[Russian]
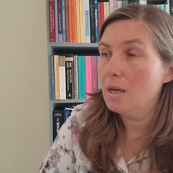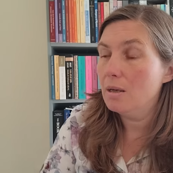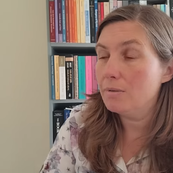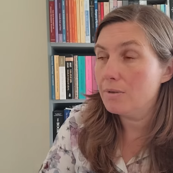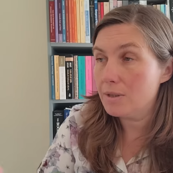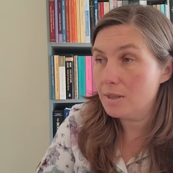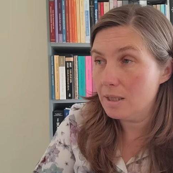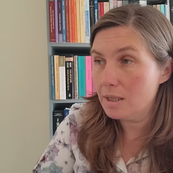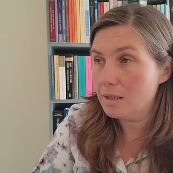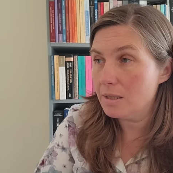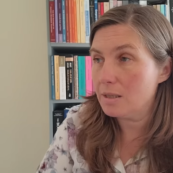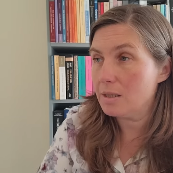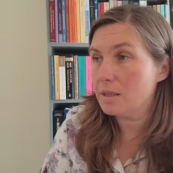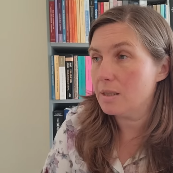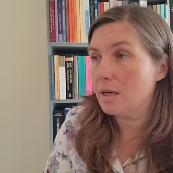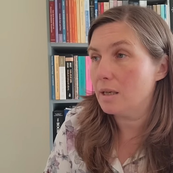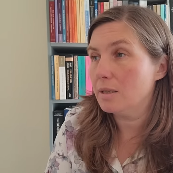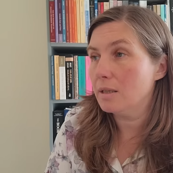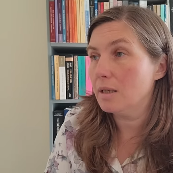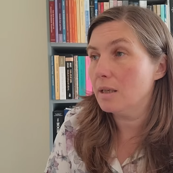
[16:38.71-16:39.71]
в центре
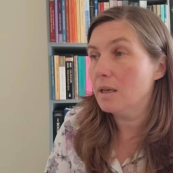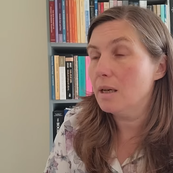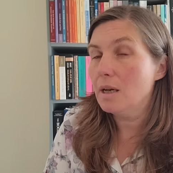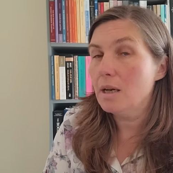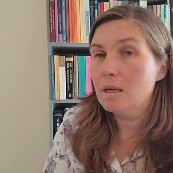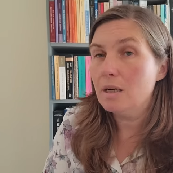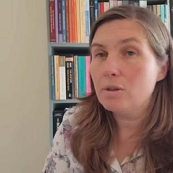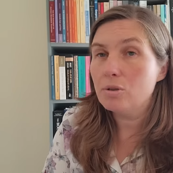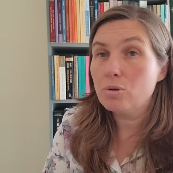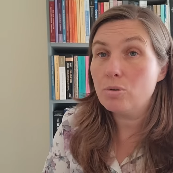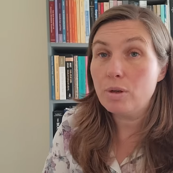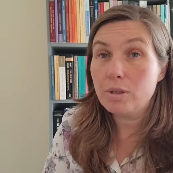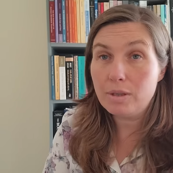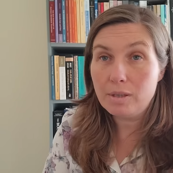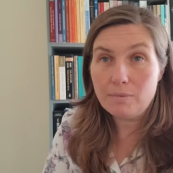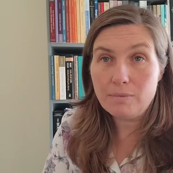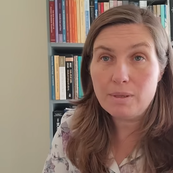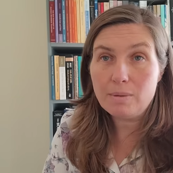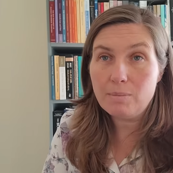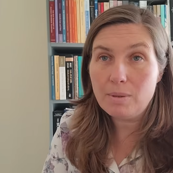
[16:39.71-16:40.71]
страны но
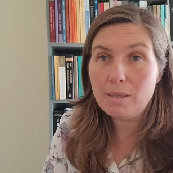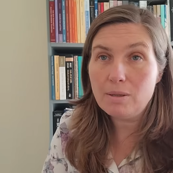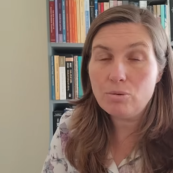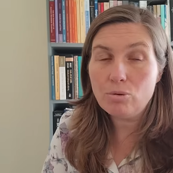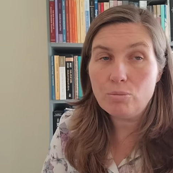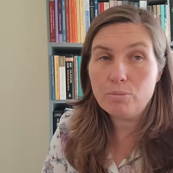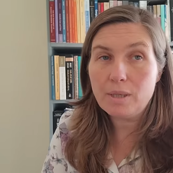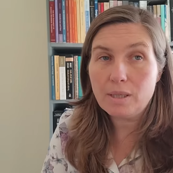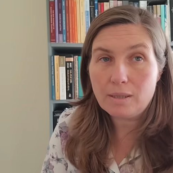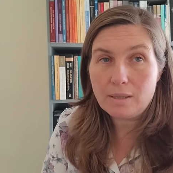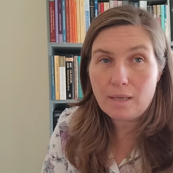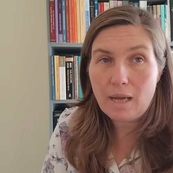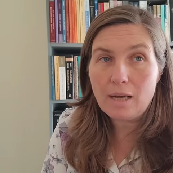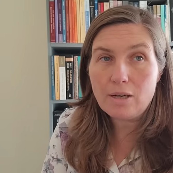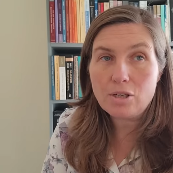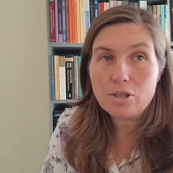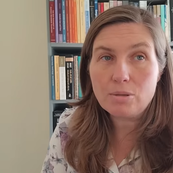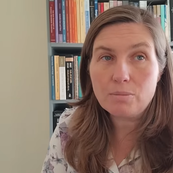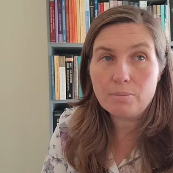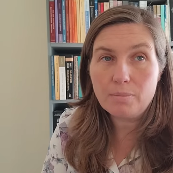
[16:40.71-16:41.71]
одновременно у меня
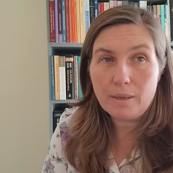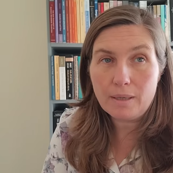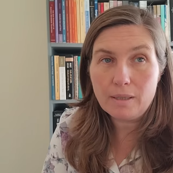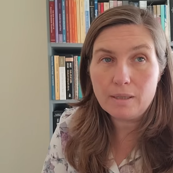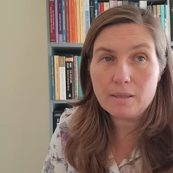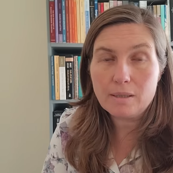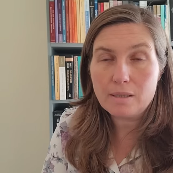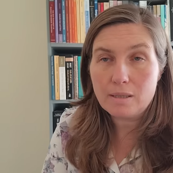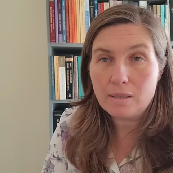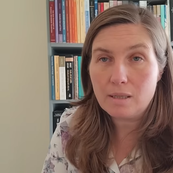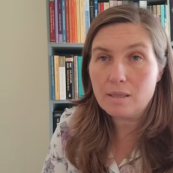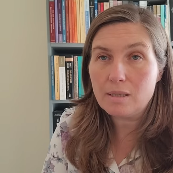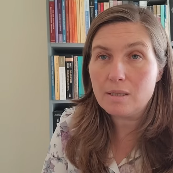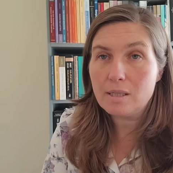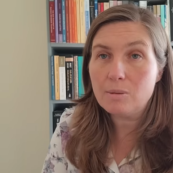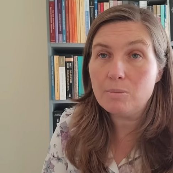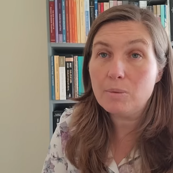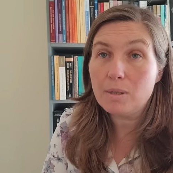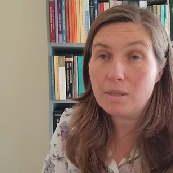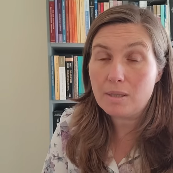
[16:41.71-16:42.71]
также болит
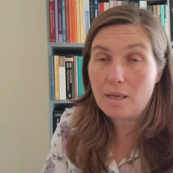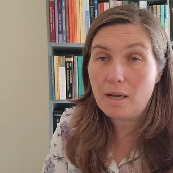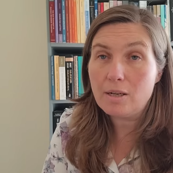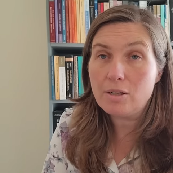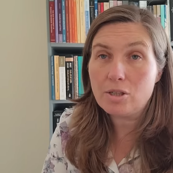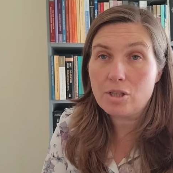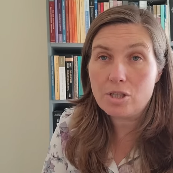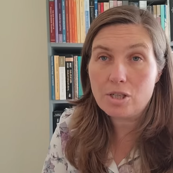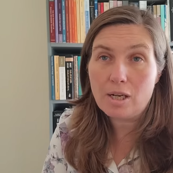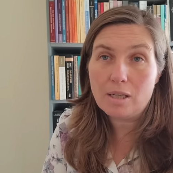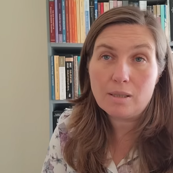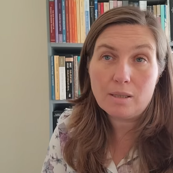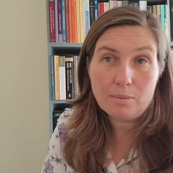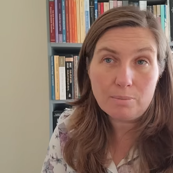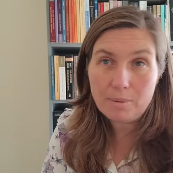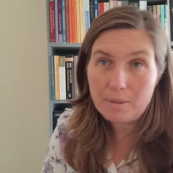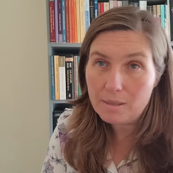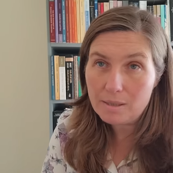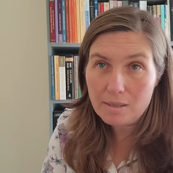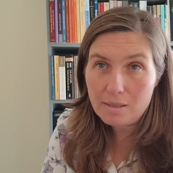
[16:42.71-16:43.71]
сердце, и мне также жалко
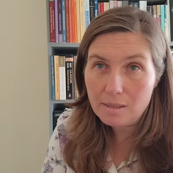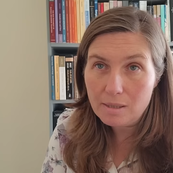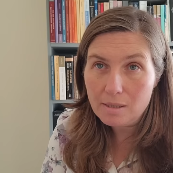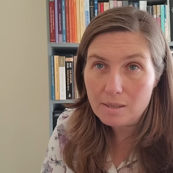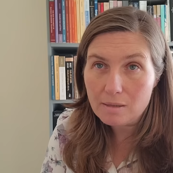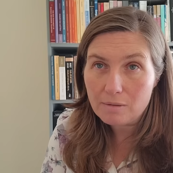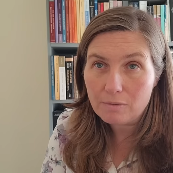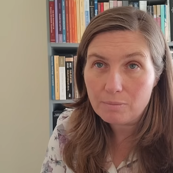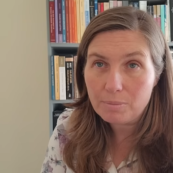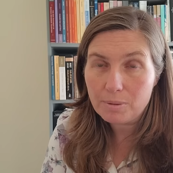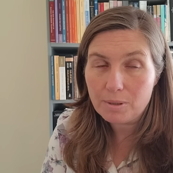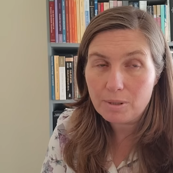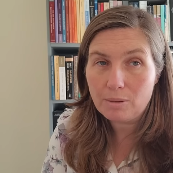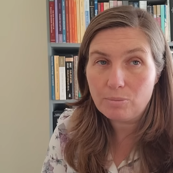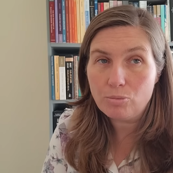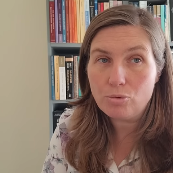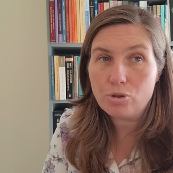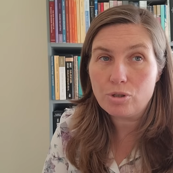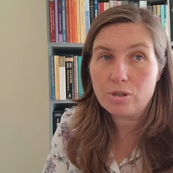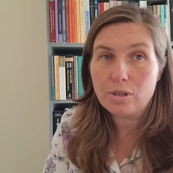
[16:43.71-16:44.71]
палестинцев,
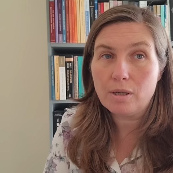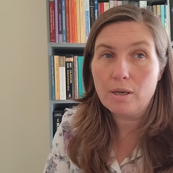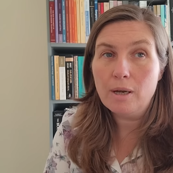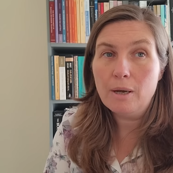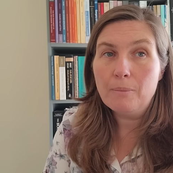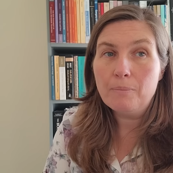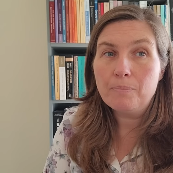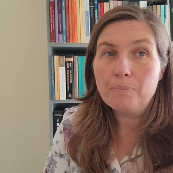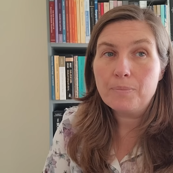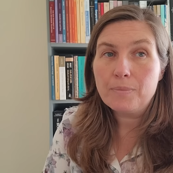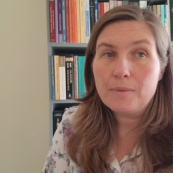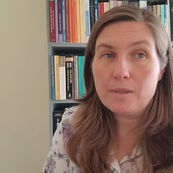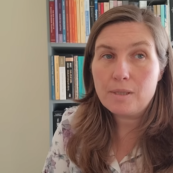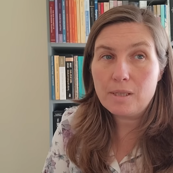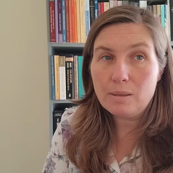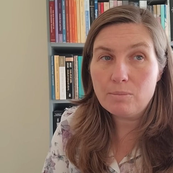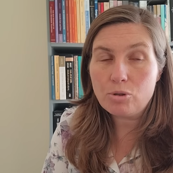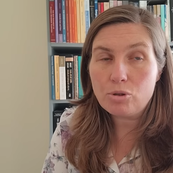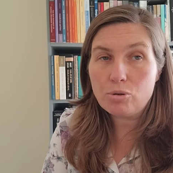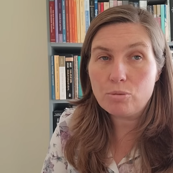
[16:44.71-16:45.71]
потому что
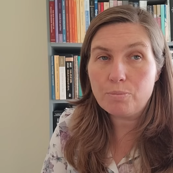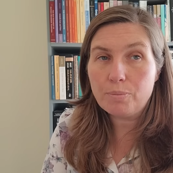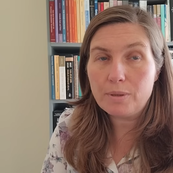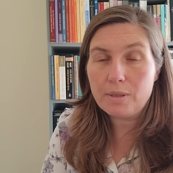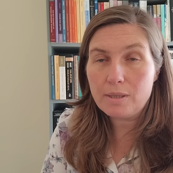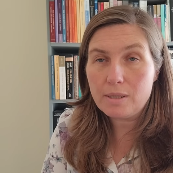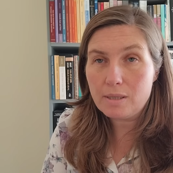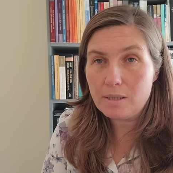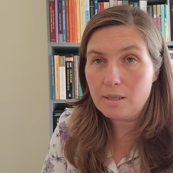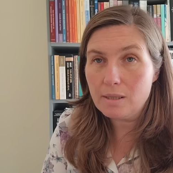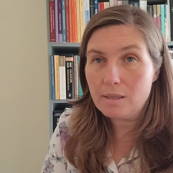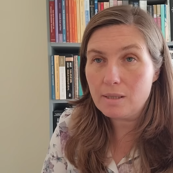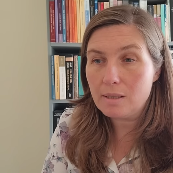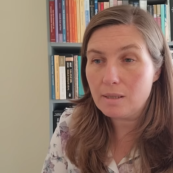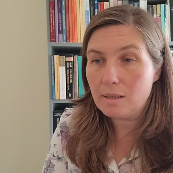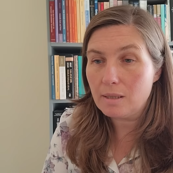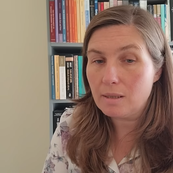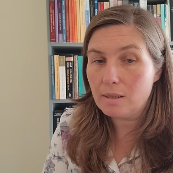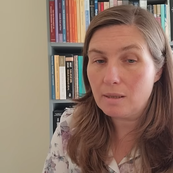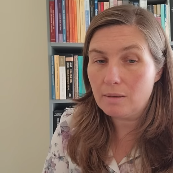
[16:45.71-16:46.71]
тем, что
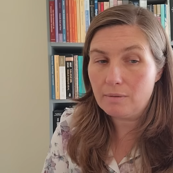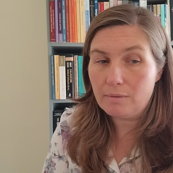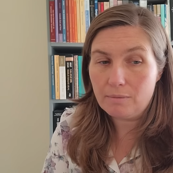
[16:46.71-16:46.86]
палестинцы